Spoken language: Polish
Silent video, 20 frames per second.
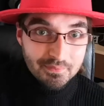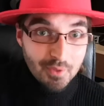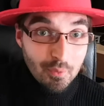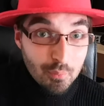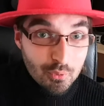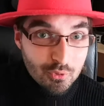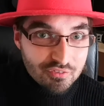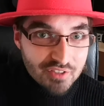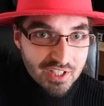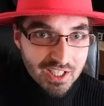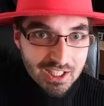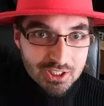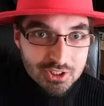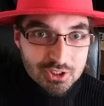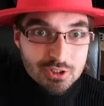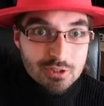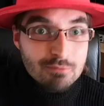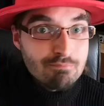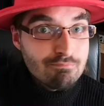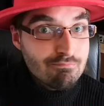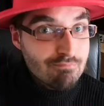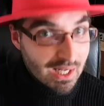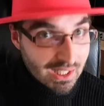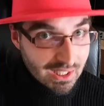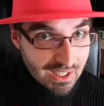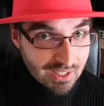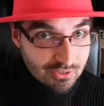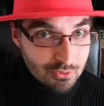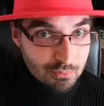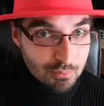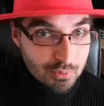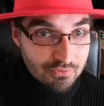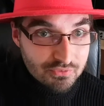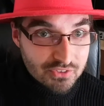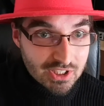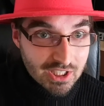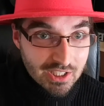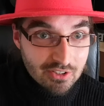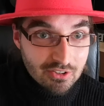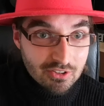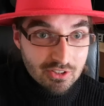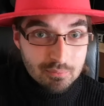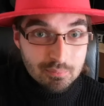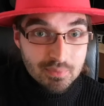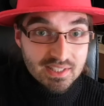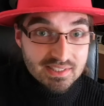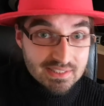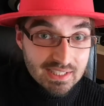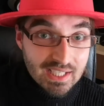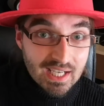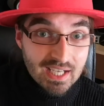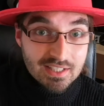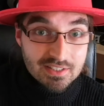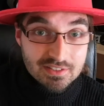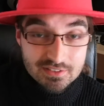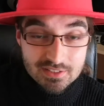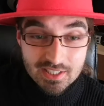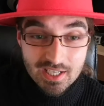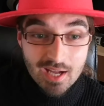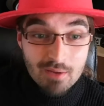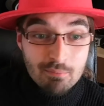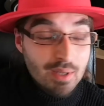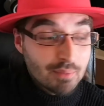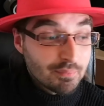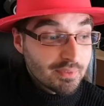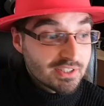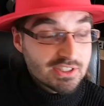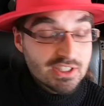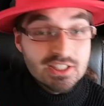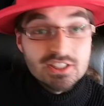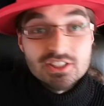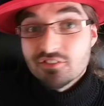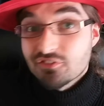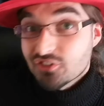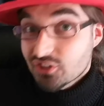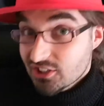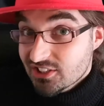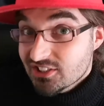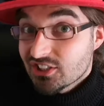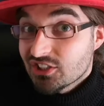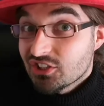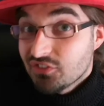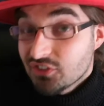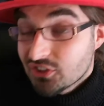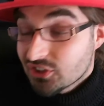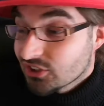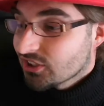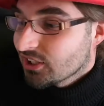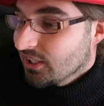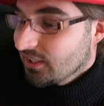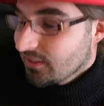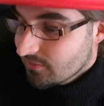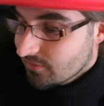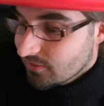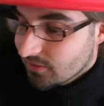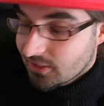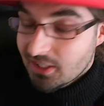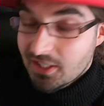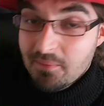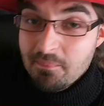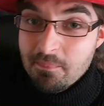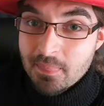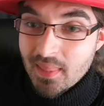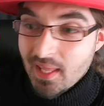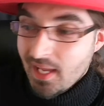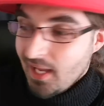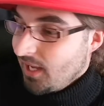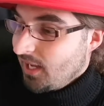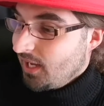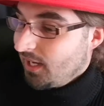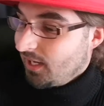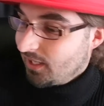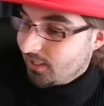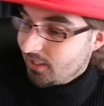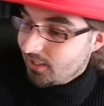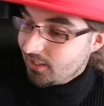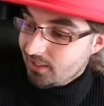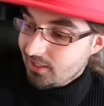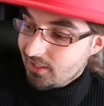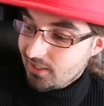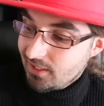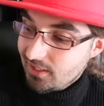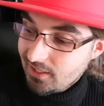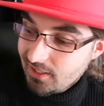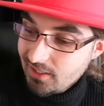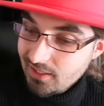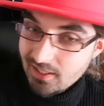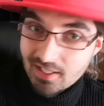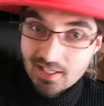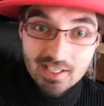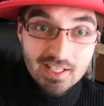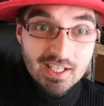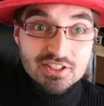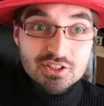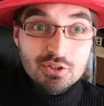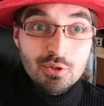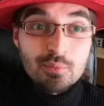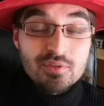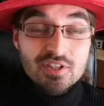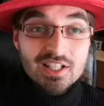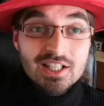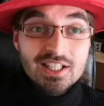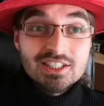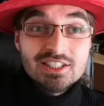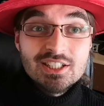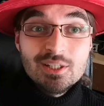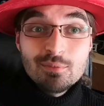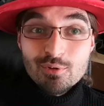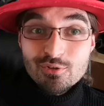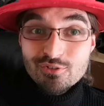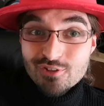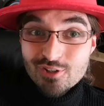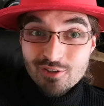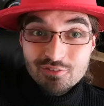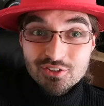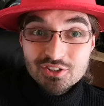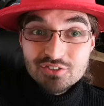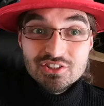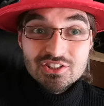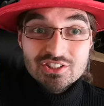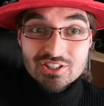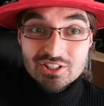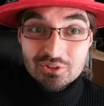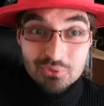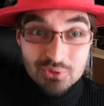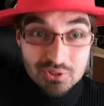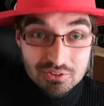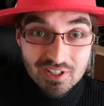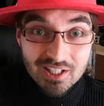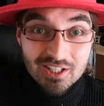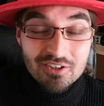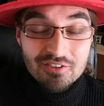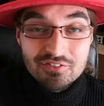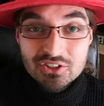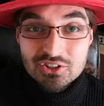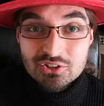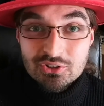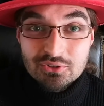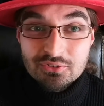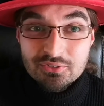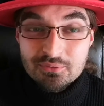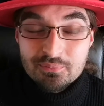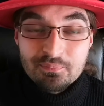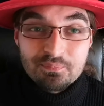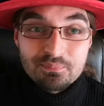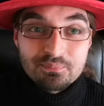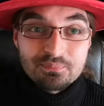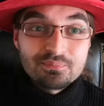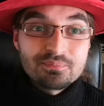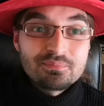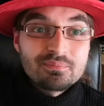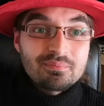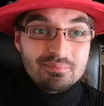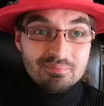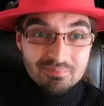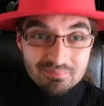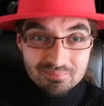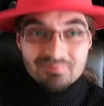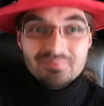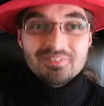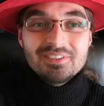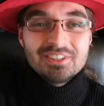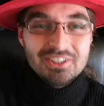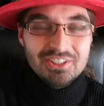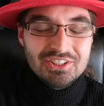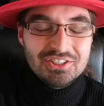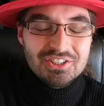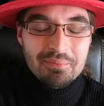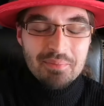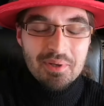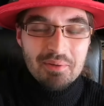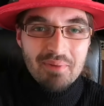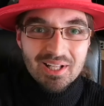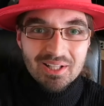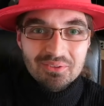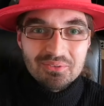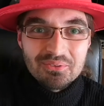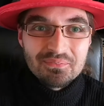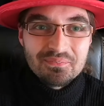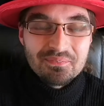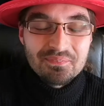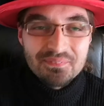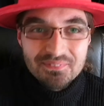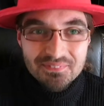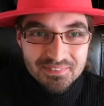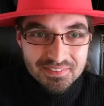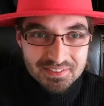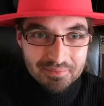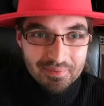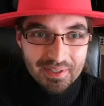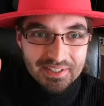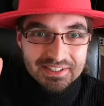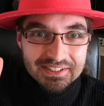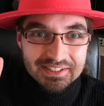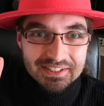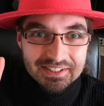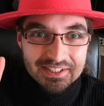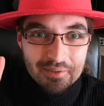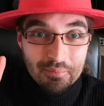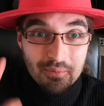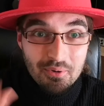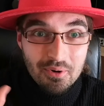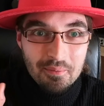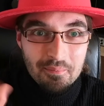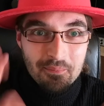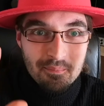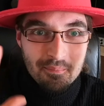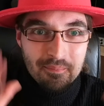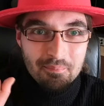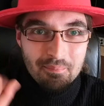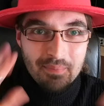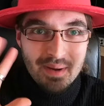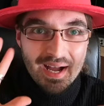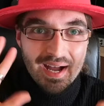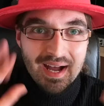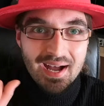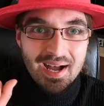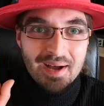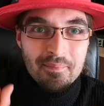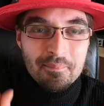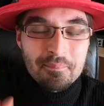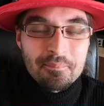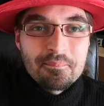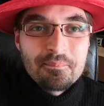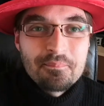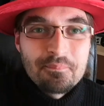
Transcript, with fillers: To był wiersz Marka Dąbrowskiego, Gimnastyka Języka. Mam nadzieję, że wszyscy ćwiczycie języki. A ja chciałem serdecznie pozdrowić wszystkich uniwerkowiczów i ciebie, Marku. Trzymajcie się ciepło. Pa!